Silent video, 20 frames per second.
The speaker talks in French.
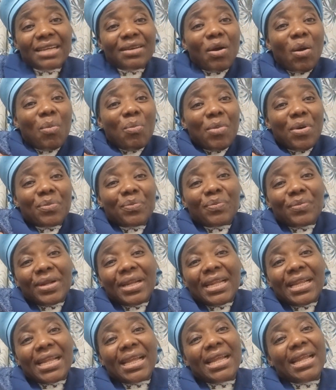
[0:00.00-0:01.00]
On
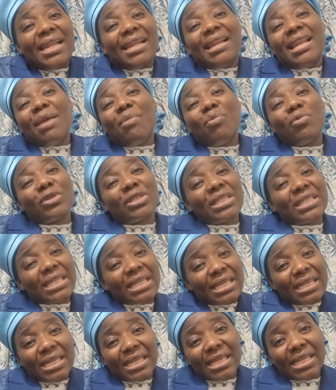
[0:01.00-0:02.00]
les moustiques,
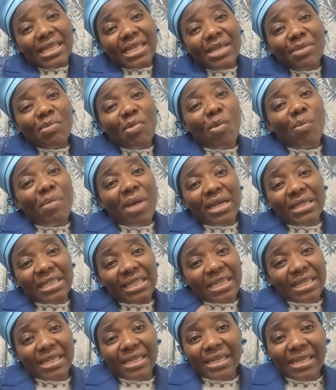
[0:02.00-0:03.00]
ils m'ont mangé.
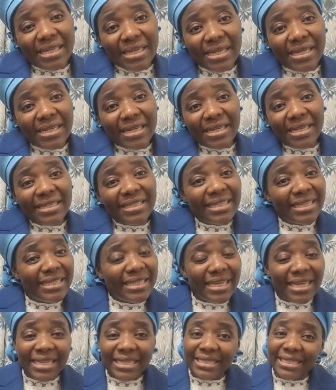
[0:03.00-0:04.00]
J'ai
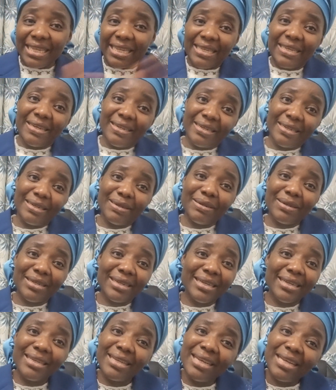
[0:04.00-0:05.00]
dit, hé Seigneur,
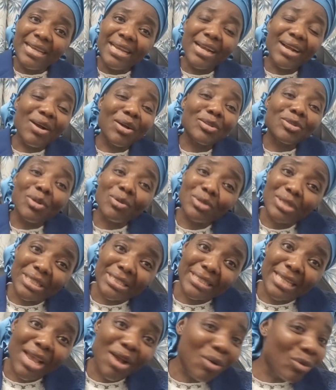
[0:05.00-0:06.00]
quand on te
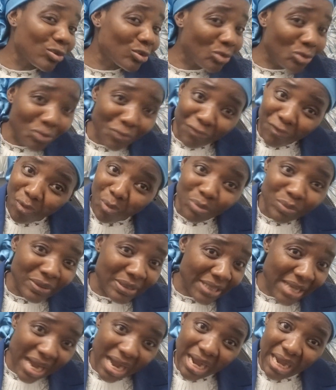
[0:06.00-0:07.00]
sert, on souffre comme
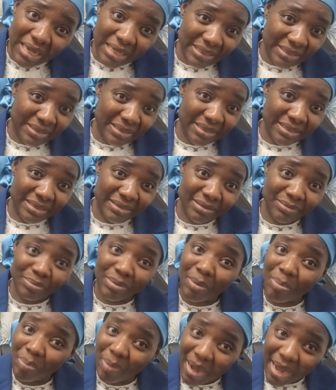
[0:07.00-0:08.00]
ça.
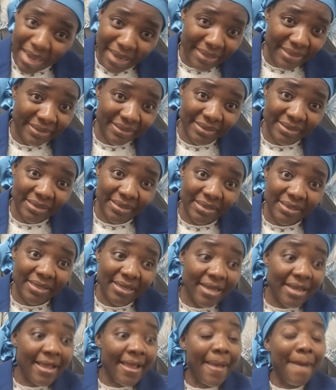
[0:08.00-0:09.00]
Papa,
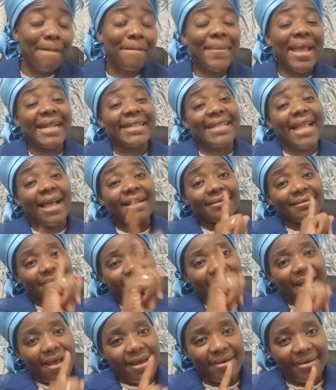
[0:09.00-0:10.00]
mais dans
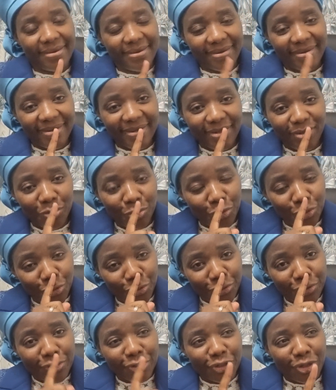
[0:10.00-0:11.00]
ça,
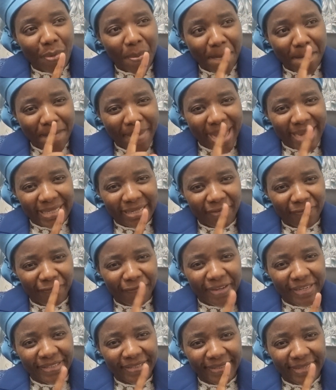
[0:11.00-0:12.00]
Dieu, je
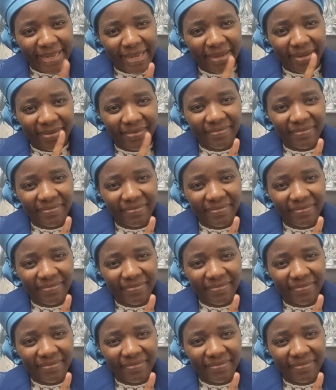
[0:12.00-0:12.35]
manifestais.